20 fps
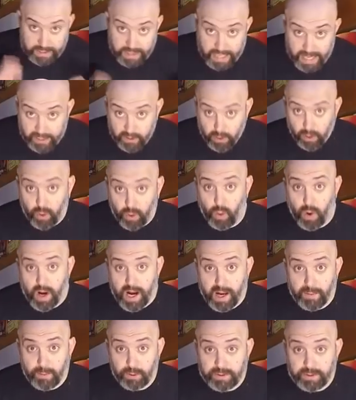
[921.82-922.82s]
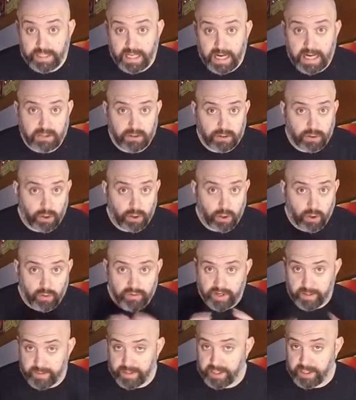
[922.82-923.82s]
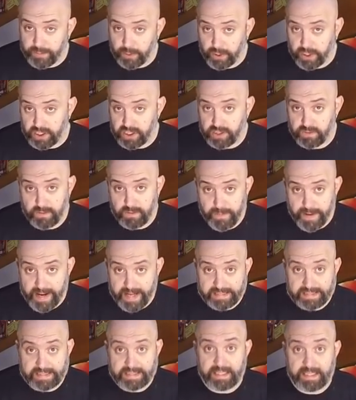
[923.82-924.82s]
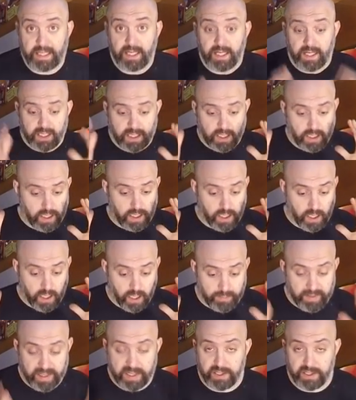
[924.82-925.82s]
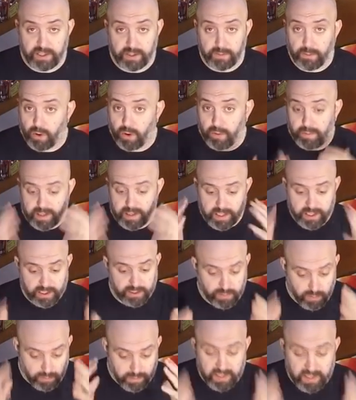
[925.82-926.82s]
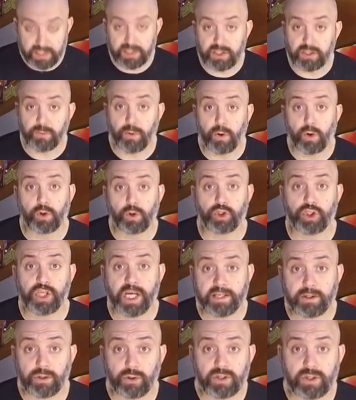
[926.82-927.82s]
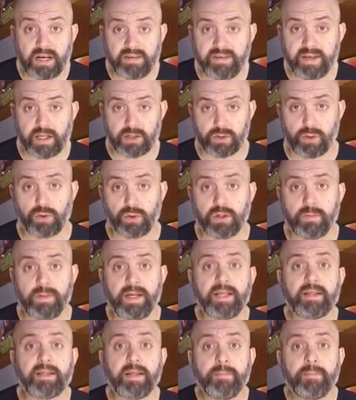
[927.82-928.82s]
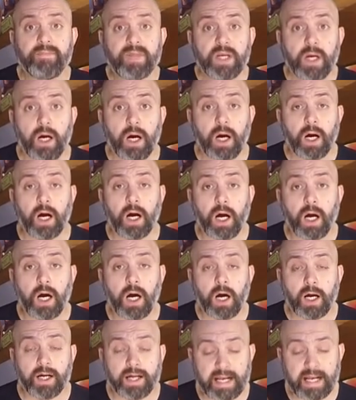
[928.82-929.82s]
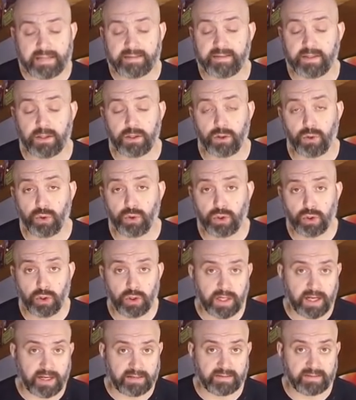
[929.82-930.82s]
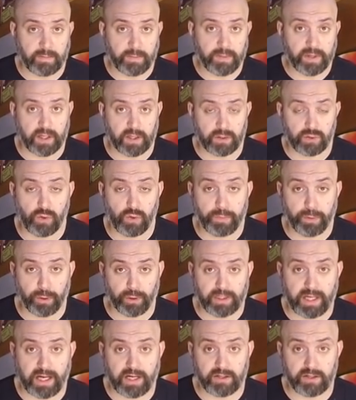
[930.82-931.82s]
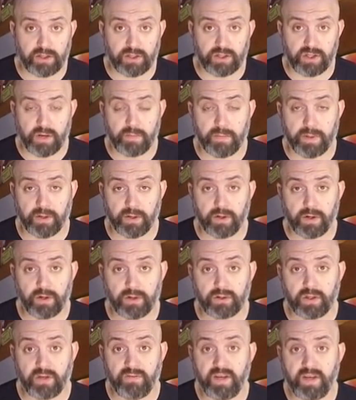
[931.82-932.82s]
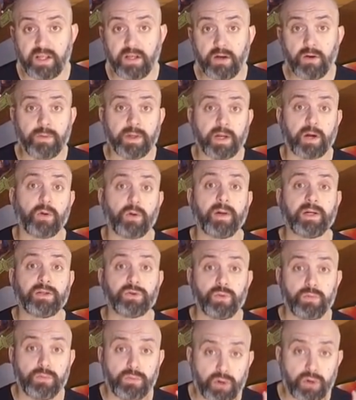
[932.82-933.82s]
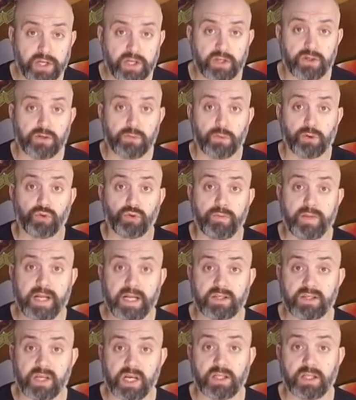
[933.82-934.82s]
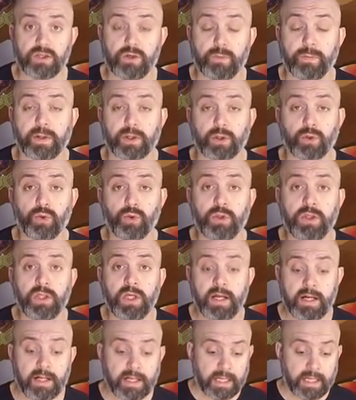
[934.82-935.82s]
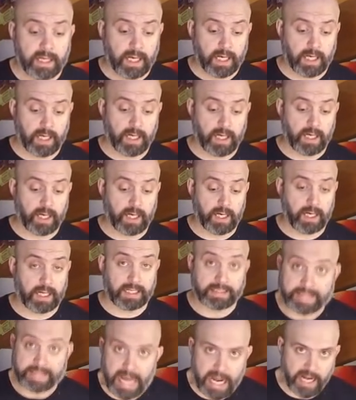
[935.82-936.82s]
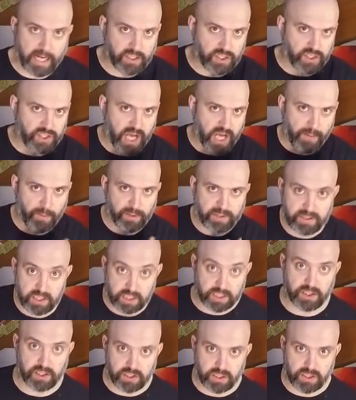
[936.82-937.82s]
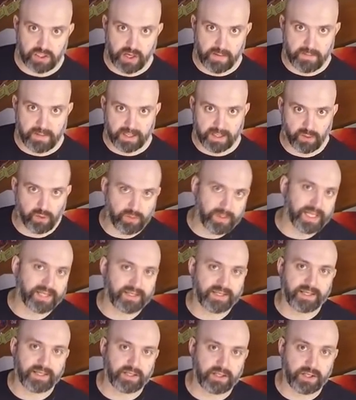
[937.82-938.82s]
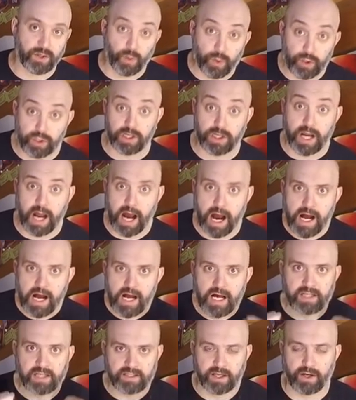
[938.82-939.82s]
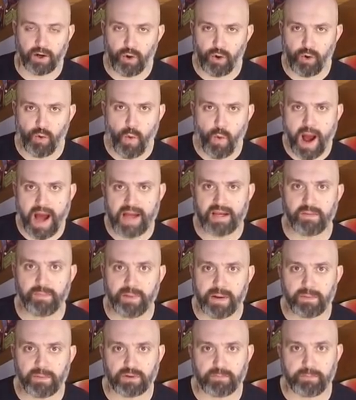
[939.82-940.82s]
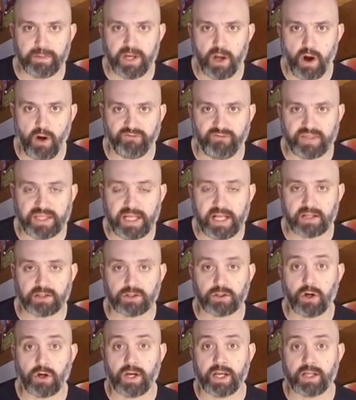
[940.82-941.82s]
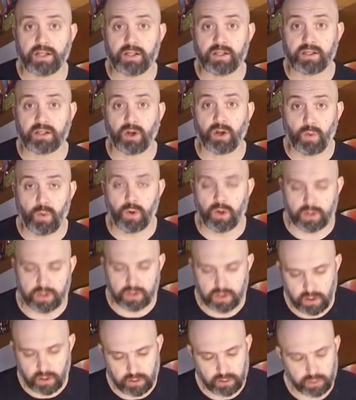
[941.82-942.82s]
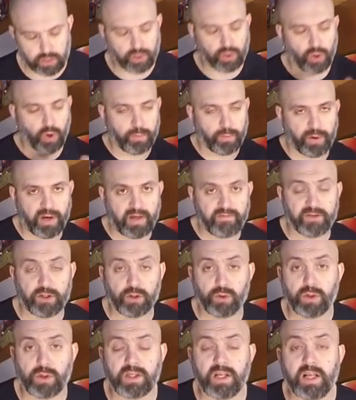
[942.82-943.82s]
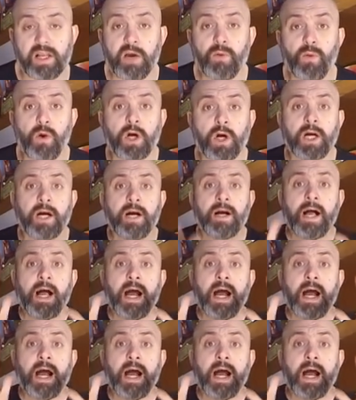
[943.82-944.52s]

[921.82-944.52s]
Eccolo qua montato, veramente pochissimi pezzi, eh, bellissimo, bellissimo, bellissimo oggetto da avere assolutamente. Eh, grazie di tutto, grazie per supportarci sempre con i nostri video, mi raccomando un buonissimo 2016 per tutti. Eh, dai che ci siamo, il 16 dicembre del 2016 uscirà The Rogue One, il primo spin-off della storia di Star Wars dopo le avventure degli Ewok.